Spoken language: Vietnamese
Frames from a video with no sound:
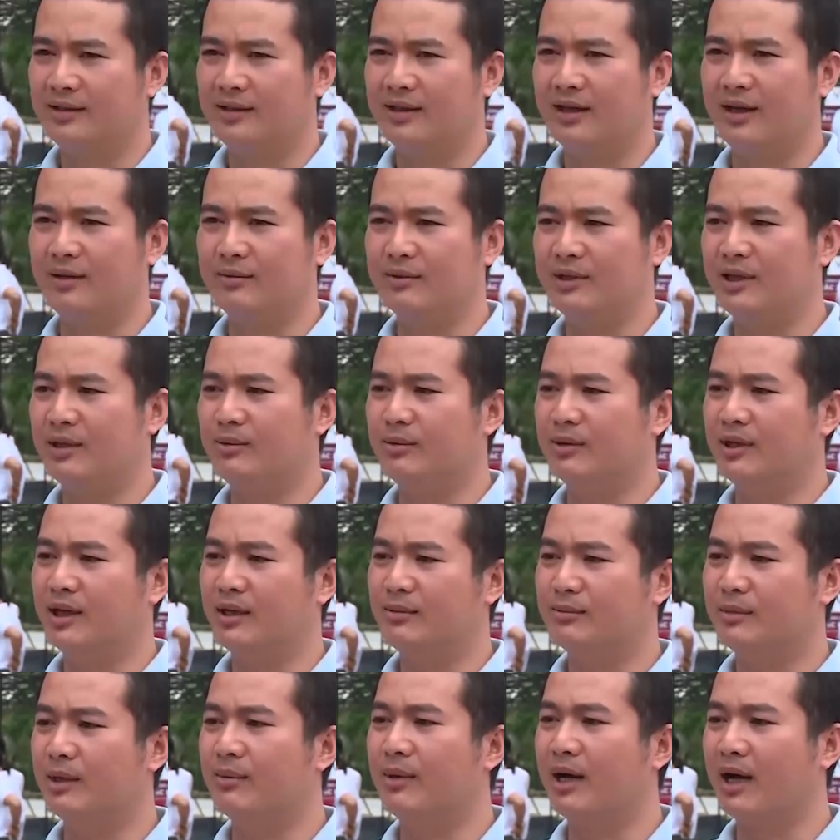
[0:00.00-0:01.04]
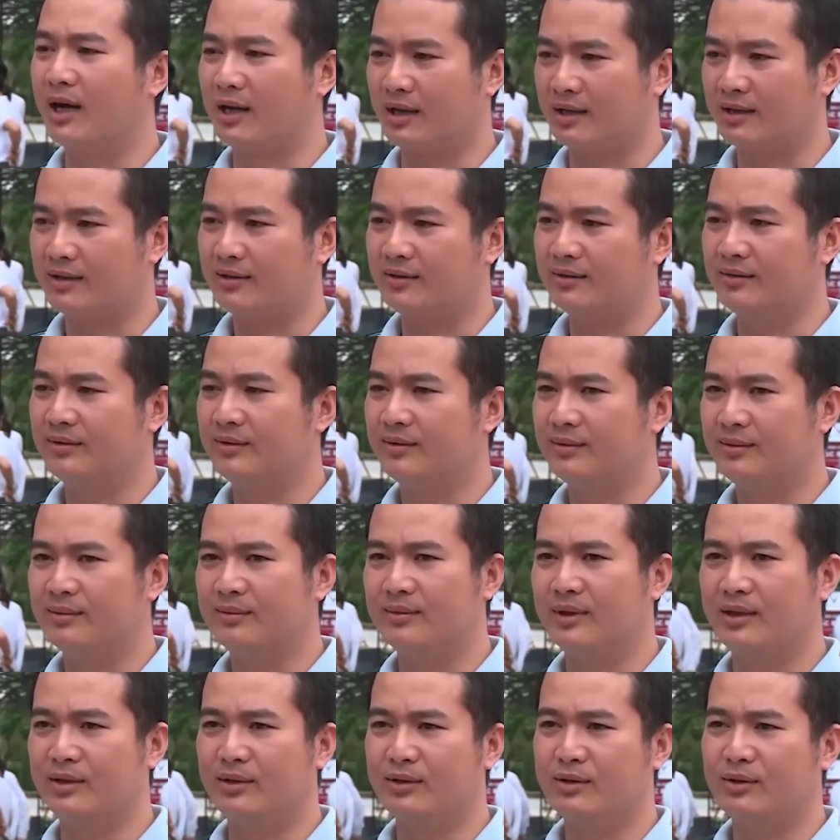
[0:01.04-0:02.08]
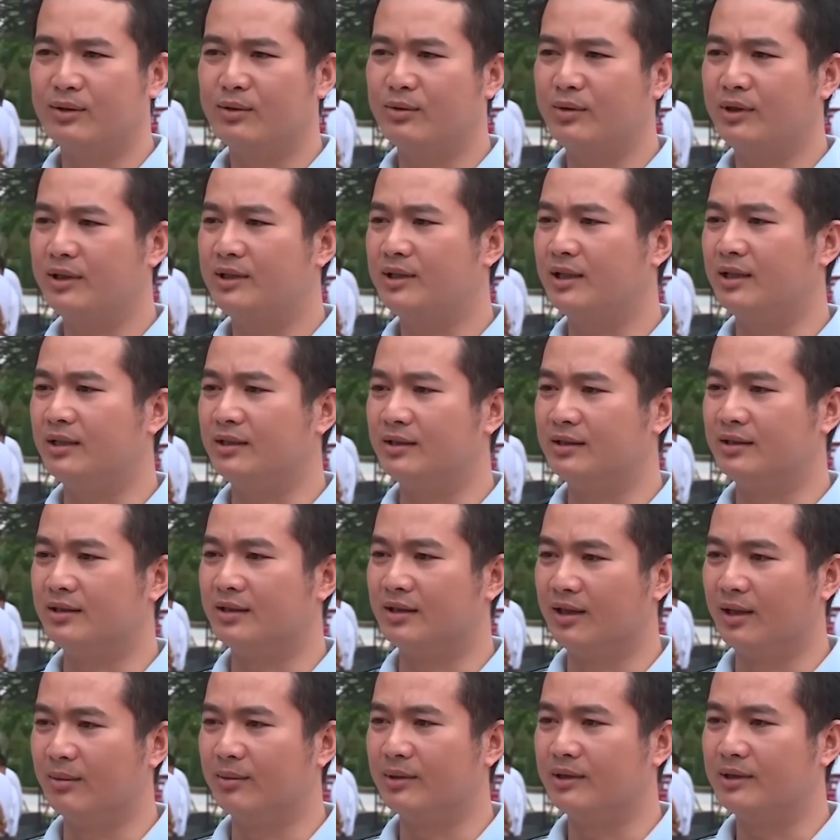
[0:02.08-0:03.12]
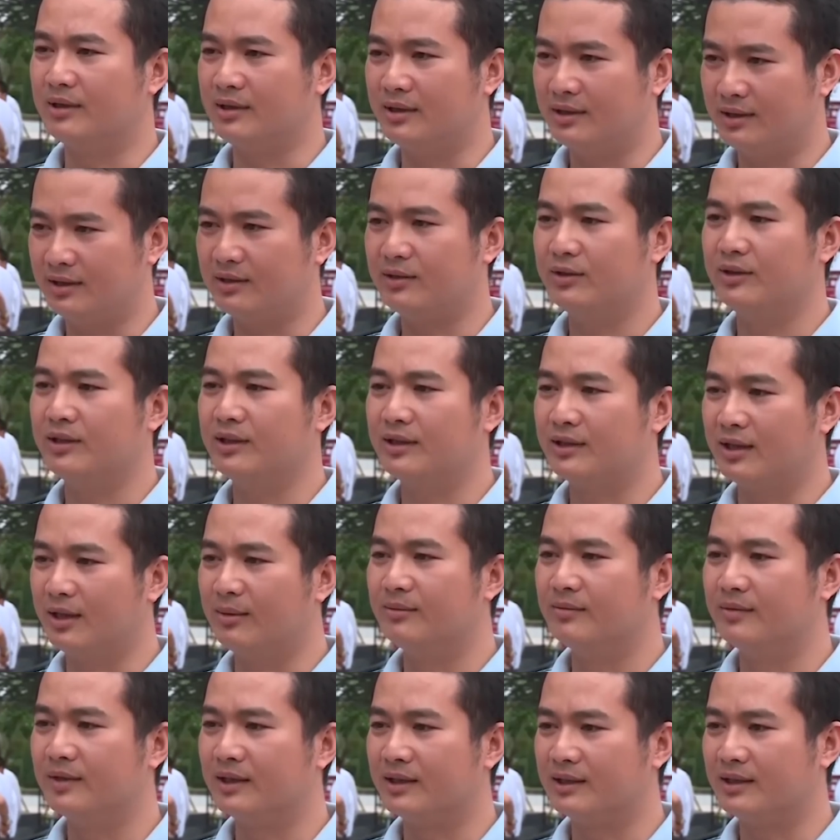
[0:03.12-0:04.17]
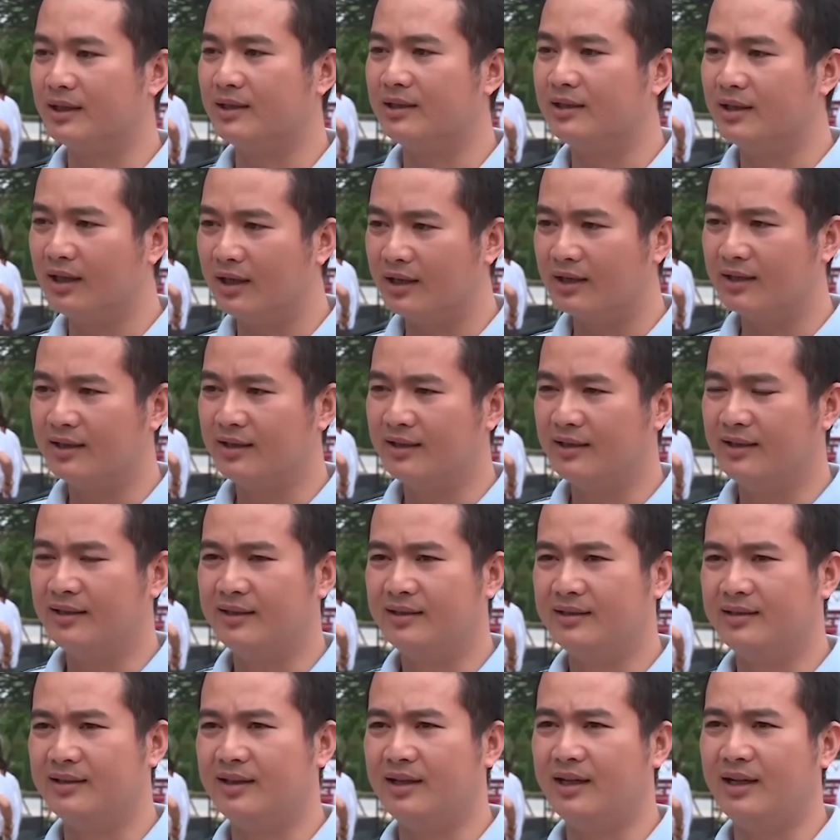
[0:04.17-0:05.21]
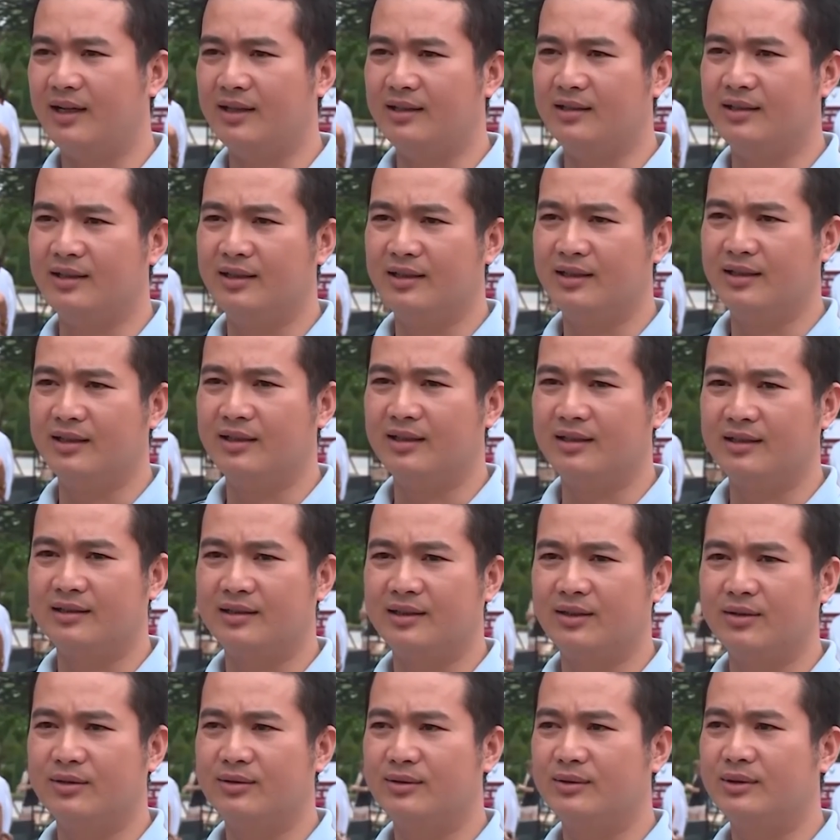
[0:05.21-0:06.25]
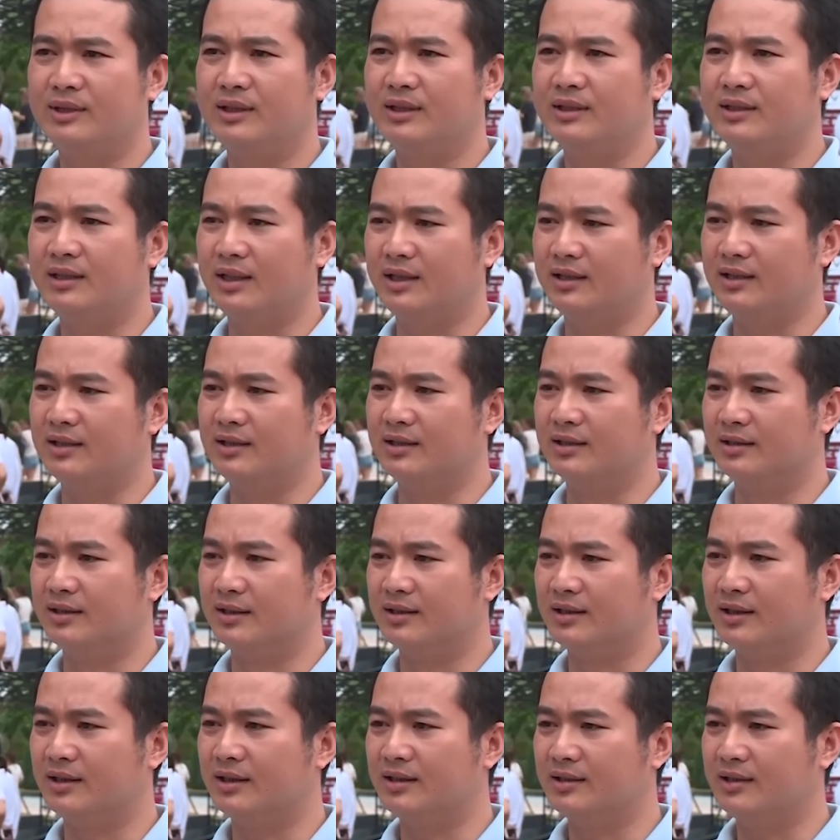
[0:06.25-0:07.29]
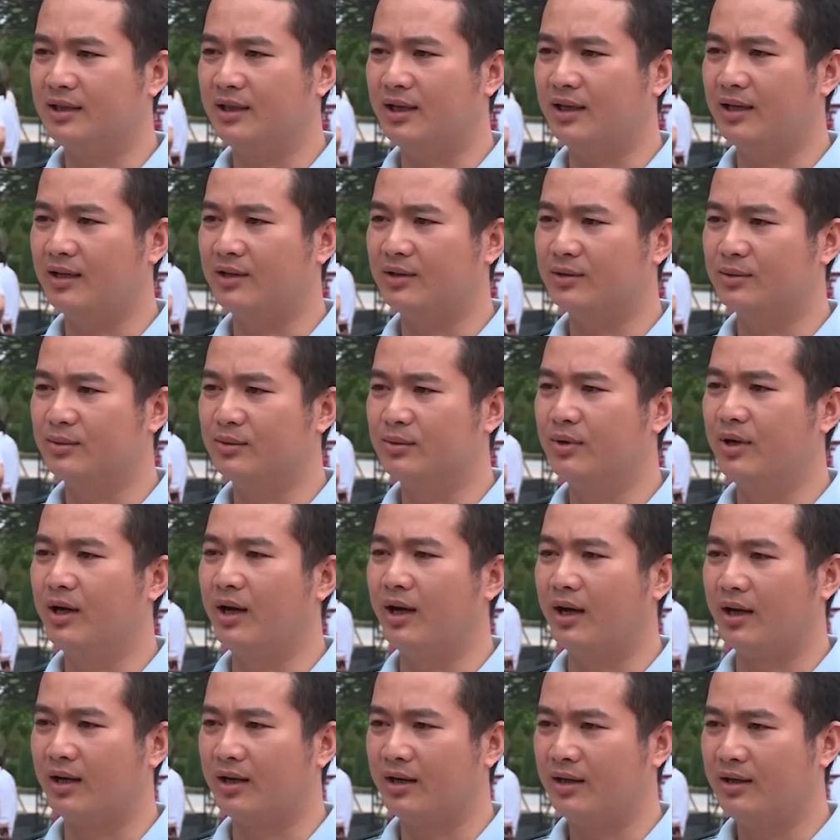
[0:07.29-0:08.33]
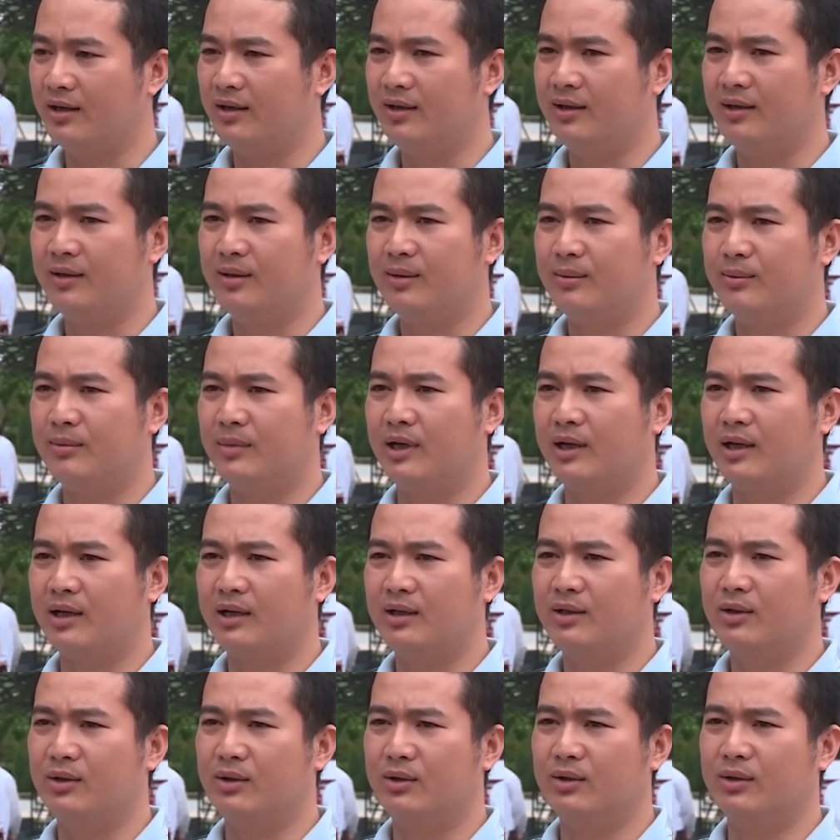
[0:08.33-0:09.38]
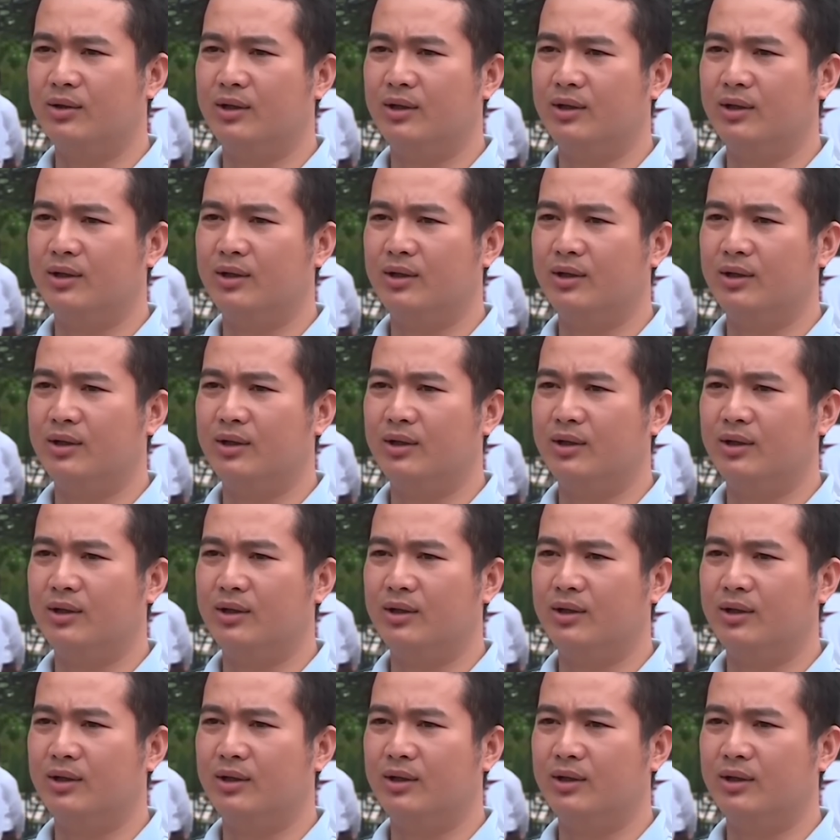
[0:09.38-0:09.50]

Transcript: làm ra một cách bài bản và nó có quy trình thử nghiệm các thứ nên tôi yên tâm về chất lượng. Thứ hai nữa là sau khi chạy thử là thấy xe nó cũng khỏe, mà cái độ